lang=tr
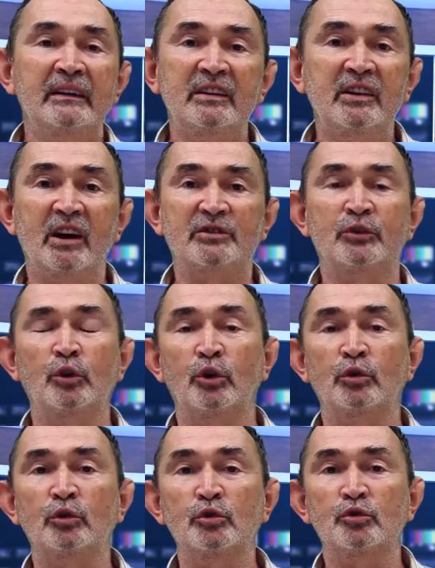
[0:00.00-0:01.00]

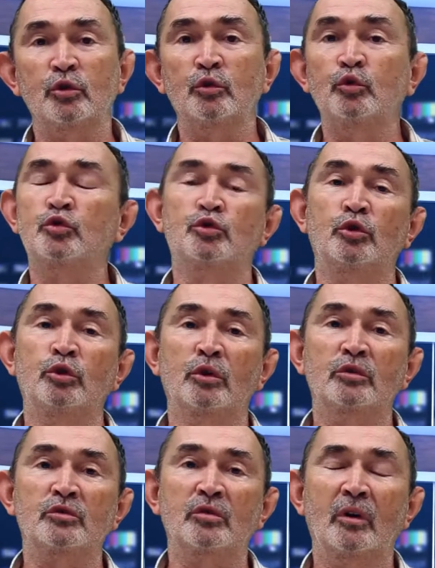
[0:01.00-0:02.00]
yaşıyoruz,
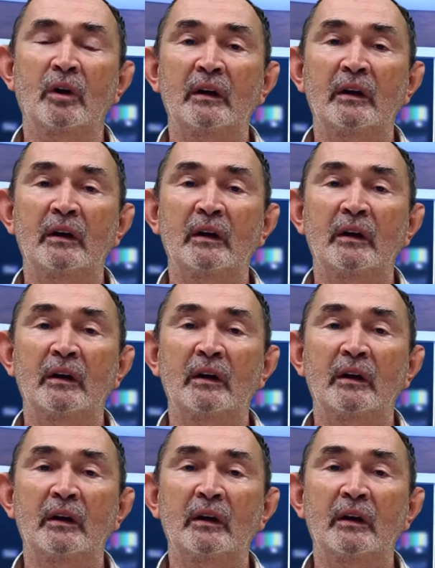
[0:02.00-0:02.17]
üzülüyoruz.